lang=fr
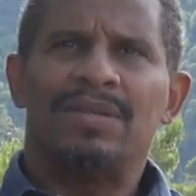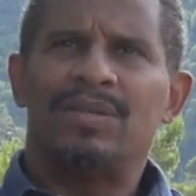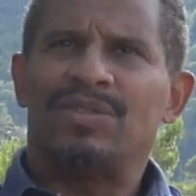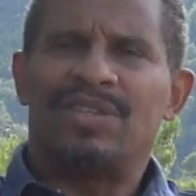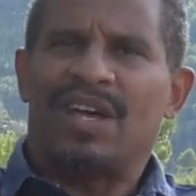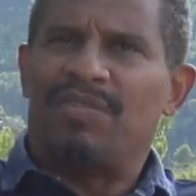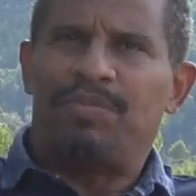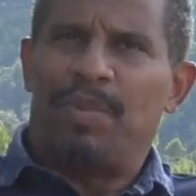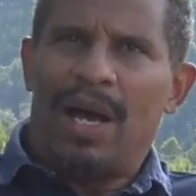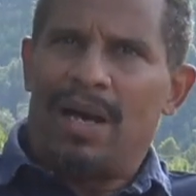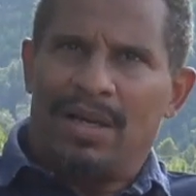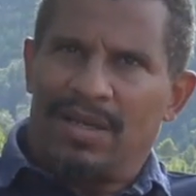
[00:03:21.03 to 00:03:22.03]
ne savent
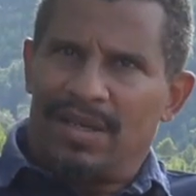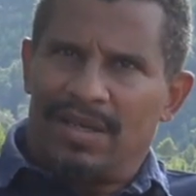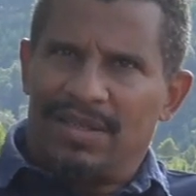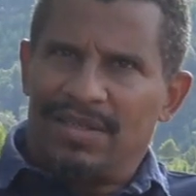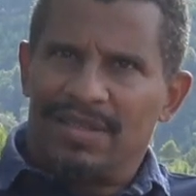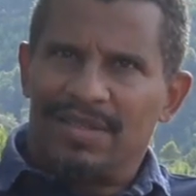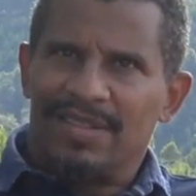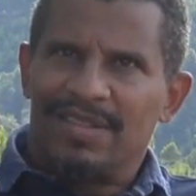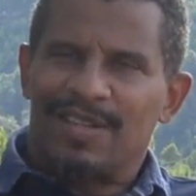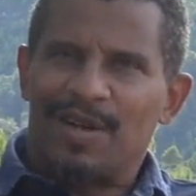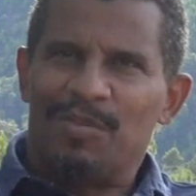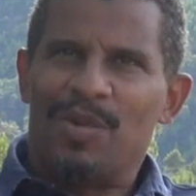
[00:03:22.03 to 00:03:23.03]
pas
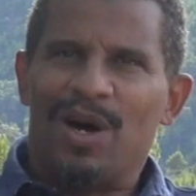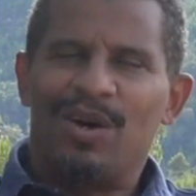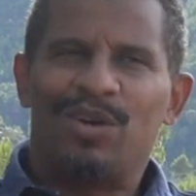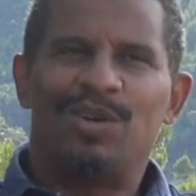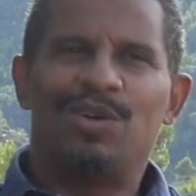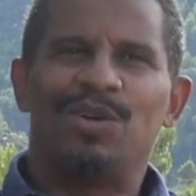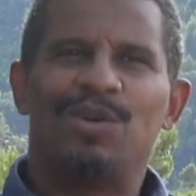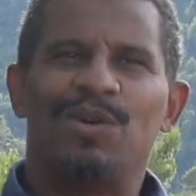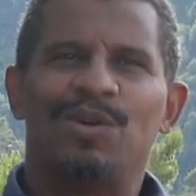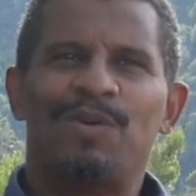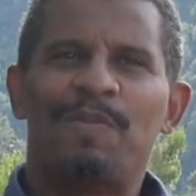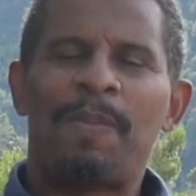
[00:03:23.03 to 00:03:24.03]
comment
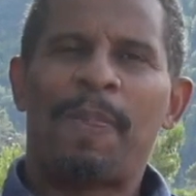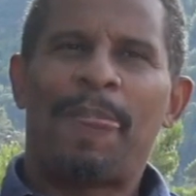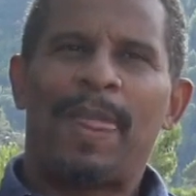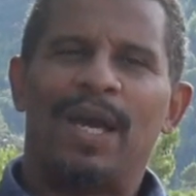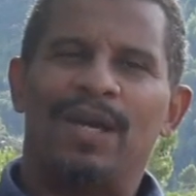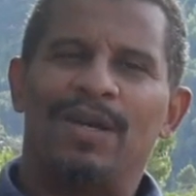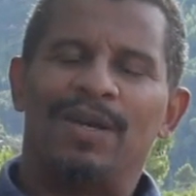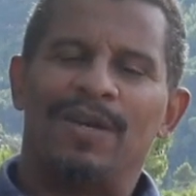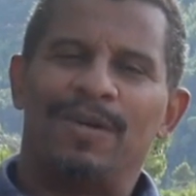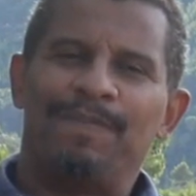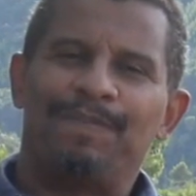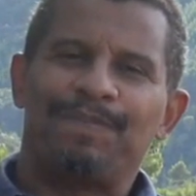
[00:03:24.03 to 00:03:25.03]
euh,
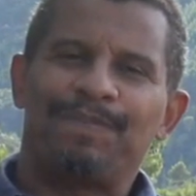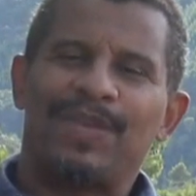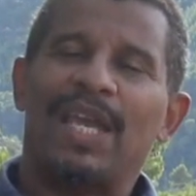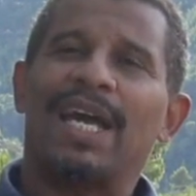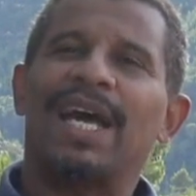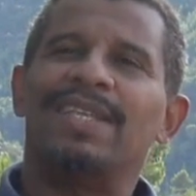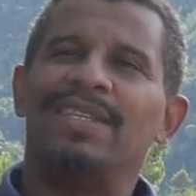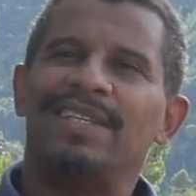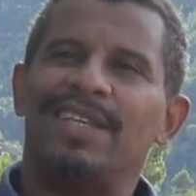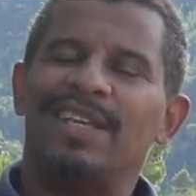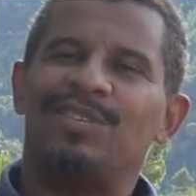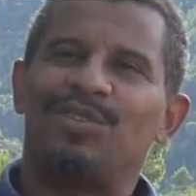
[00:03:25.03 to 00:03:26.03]
euh,
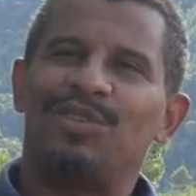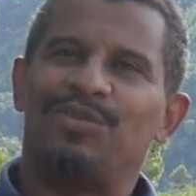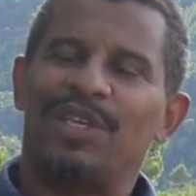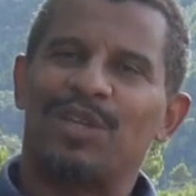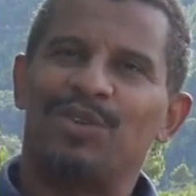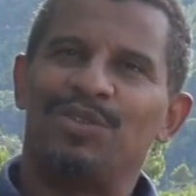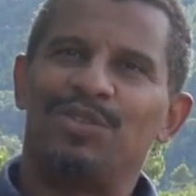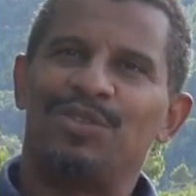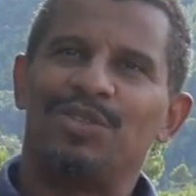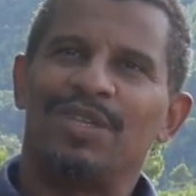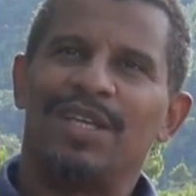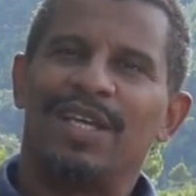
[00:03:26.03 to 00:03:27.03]
éradiquer ce
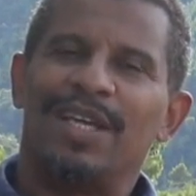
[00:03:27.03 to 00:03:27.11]
virus.